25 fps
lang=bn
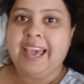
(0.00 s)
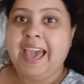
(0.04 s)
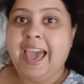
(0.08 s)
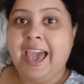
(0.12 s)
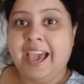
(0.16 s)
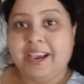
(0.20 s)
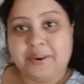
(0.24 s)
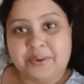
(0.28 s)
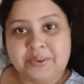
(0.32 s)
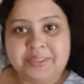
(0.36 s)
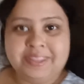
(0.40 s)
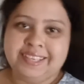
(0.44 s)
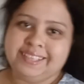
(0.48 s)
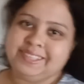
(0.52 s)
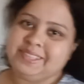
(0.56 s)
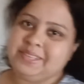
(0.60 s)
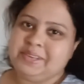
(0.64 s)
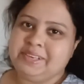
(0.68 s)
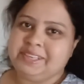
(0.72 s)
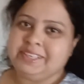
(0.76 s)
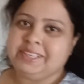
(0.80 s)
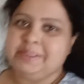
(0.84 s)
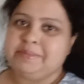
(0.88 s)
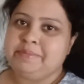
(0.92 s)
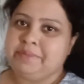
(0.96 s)
এখন দেখতে
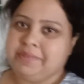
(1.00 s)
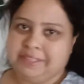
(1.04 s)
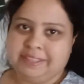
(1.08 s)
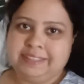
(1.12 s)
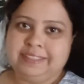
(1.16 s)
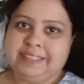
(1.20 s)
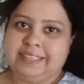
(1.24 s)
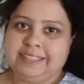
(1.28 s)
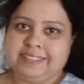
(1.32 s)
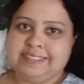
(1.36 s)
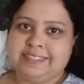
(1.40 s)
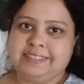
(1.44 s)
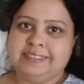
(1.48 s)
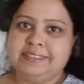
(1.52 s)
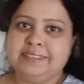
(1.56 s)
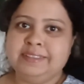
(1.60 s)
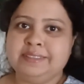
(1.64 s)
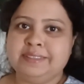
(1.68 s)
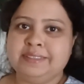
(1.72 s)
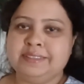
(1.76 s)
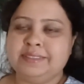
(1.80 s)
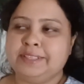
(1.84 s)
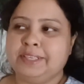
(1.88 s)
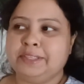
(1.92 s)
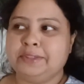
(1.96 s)
অনেকটা বেটার লাগছে না
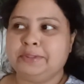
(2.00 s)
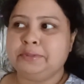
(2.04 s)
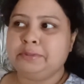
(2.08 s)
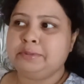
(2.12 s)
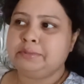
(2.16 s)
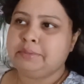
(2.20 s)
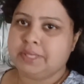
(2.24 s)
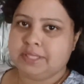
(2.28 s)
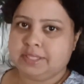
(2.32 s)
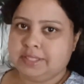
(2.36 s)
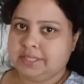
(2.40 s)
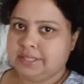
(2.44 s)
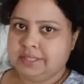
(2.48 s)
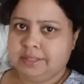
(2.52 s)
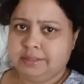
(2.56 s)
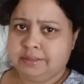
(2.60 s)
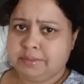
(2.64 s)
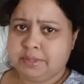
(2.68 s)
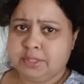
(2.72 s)
না তো মাঝখানে